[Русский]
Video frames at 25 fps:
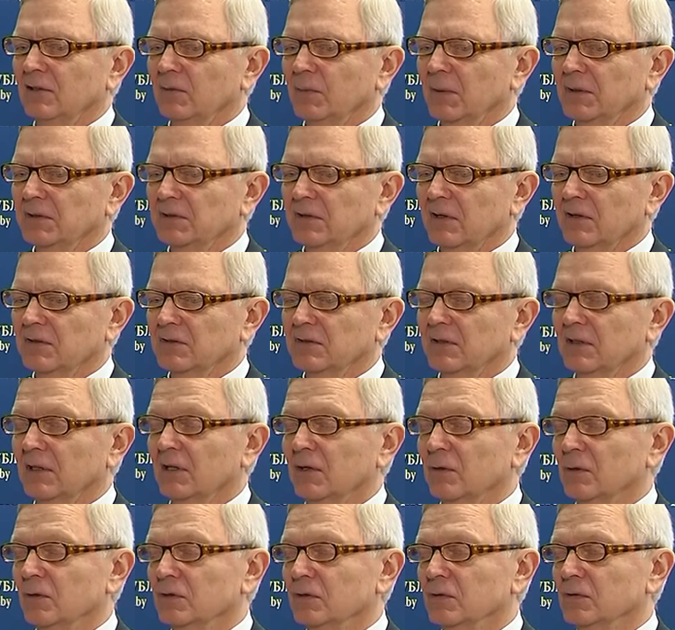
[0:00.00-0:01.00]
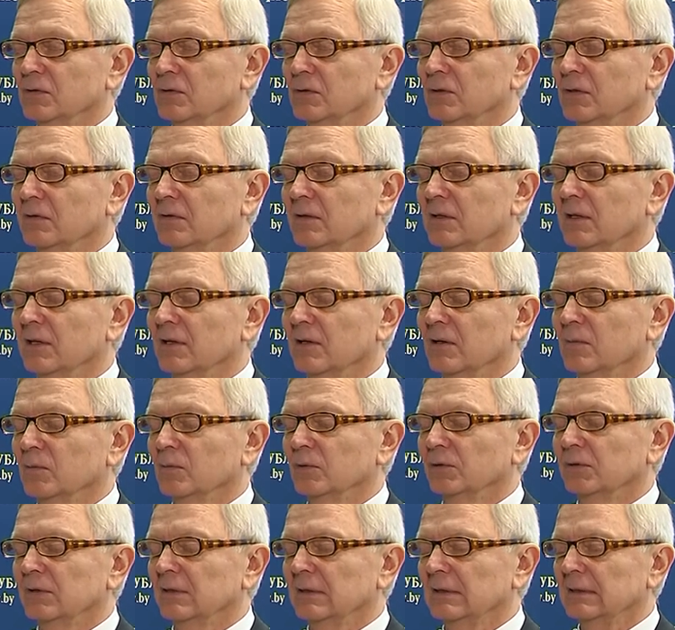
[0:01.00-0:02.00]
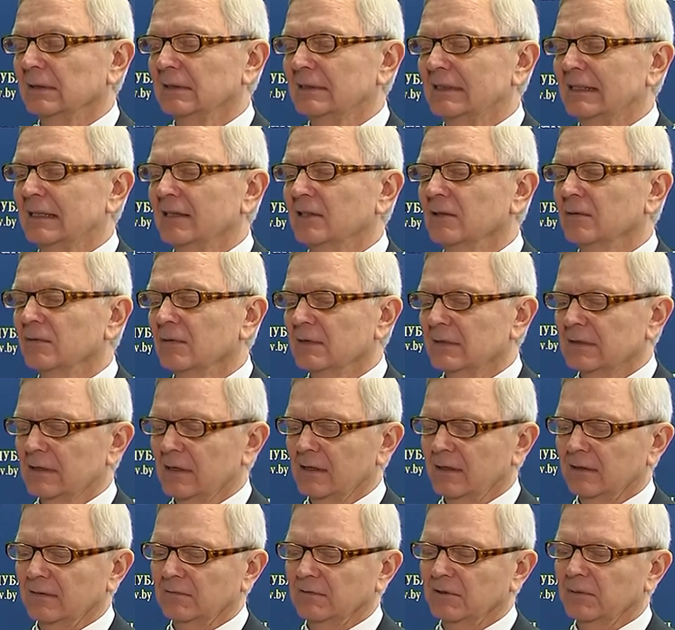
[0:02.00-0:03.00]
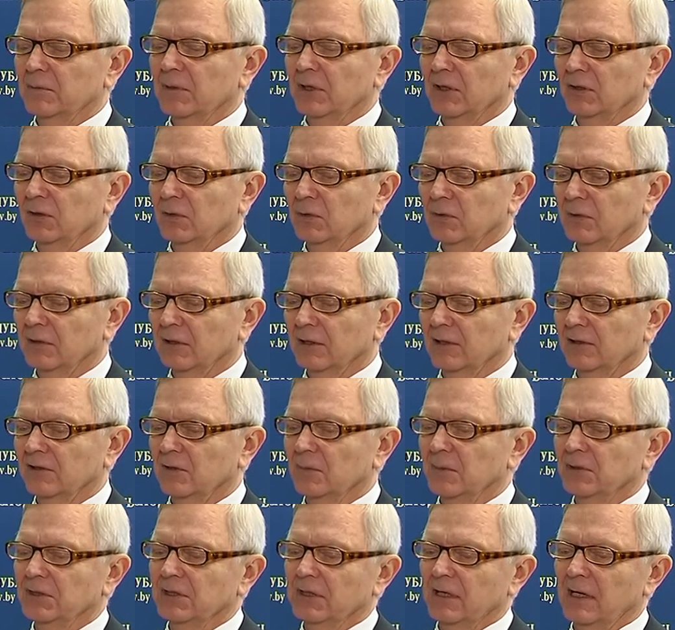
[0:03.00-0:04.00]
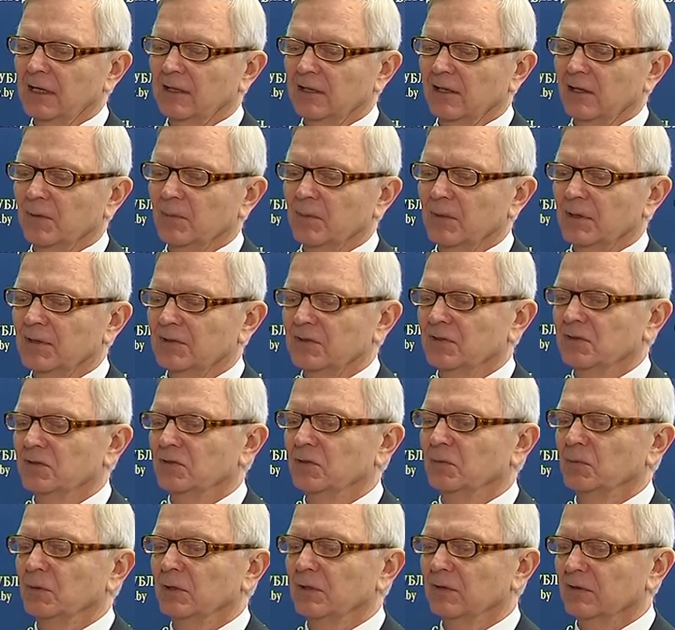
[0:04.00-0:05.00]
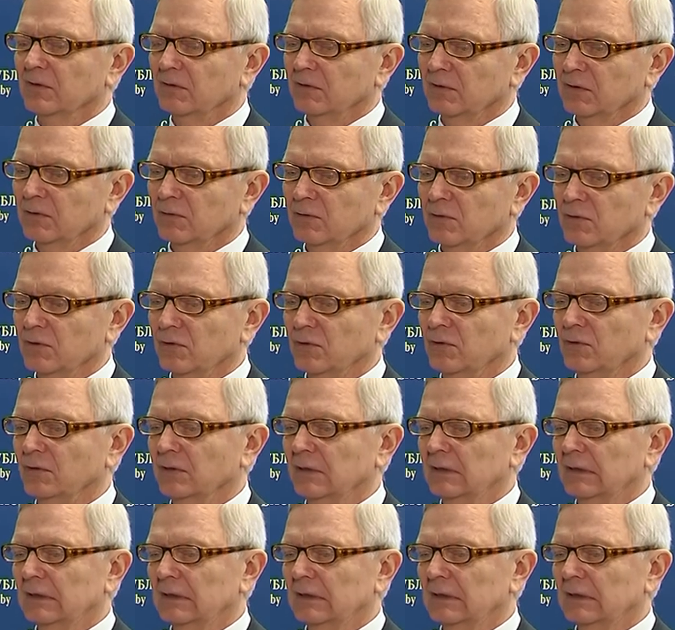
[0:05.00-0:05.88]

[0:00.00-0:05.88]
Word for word: непосредственно хороших условий для работы исследователей в лабораториях. Это материальная база, стимулирование ученых.